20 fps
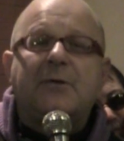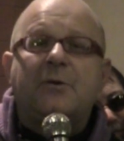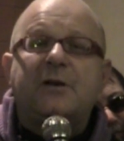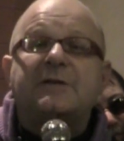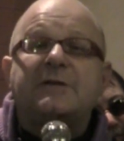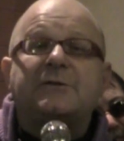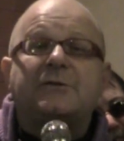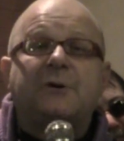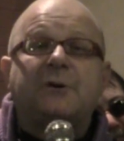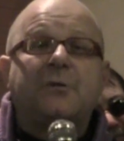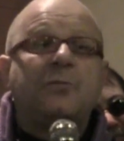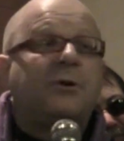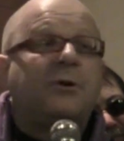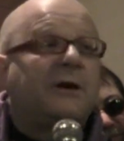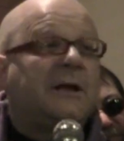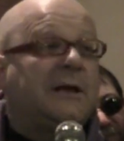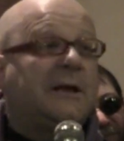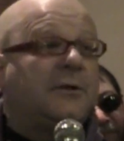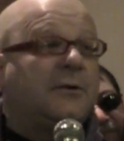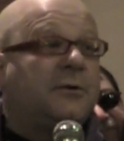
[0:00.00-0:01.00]
questo è un
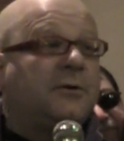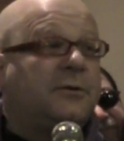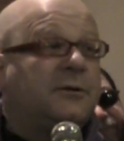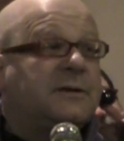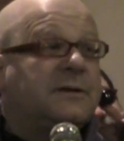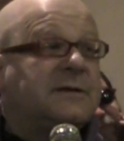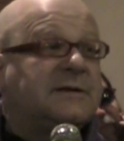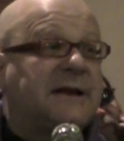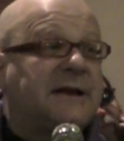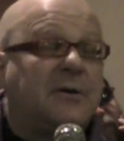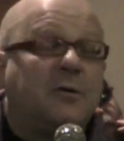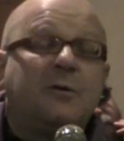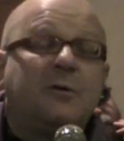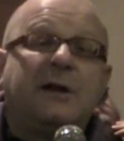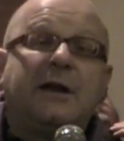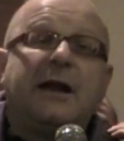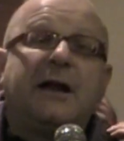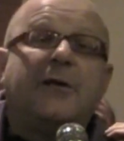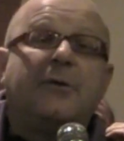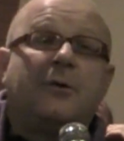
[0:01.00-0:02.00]
rito, se è
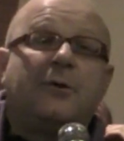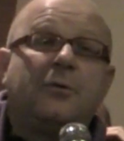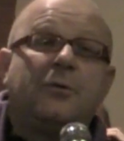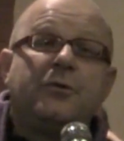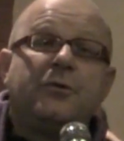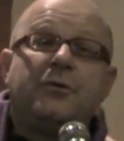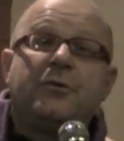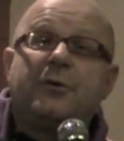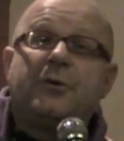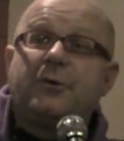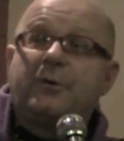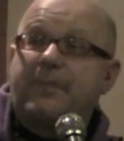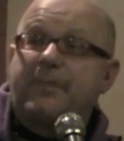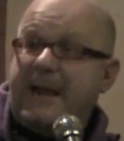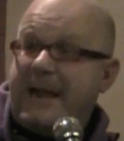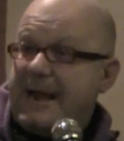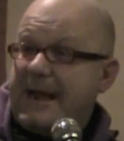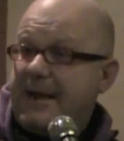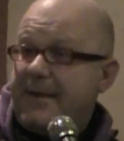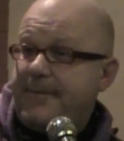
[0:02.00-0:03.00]
collegato all'Unione
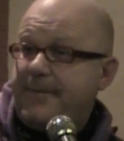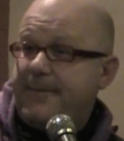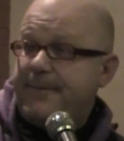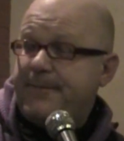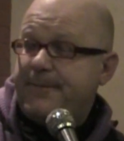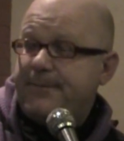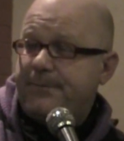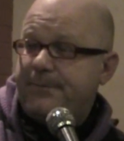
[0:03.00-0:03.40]
Europea,